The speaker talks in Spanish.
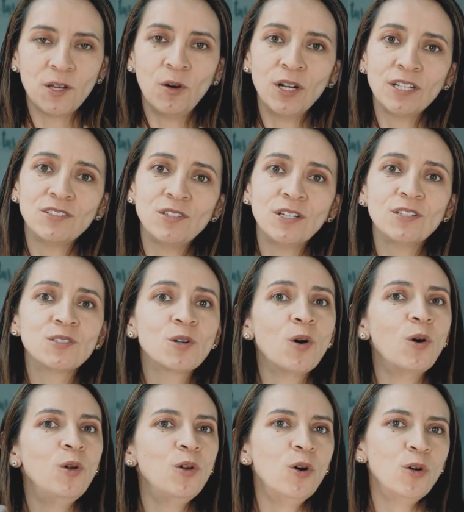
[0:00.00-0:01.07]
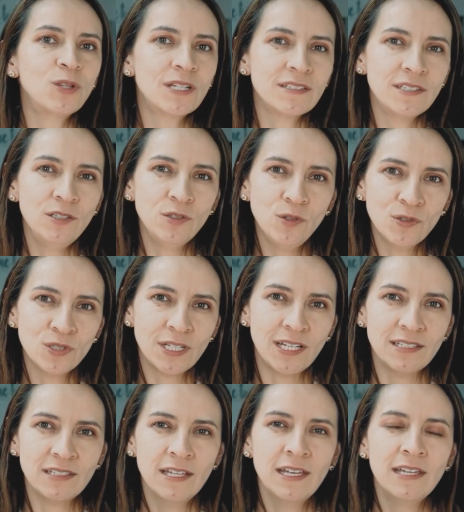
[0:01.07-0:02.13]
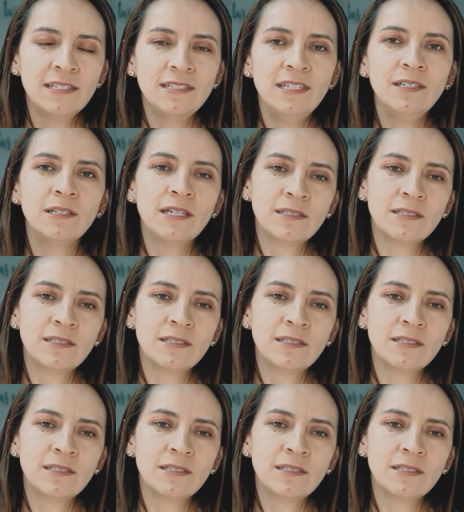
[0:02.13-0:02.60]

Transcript: conexiones con otras industrias, ¿sí?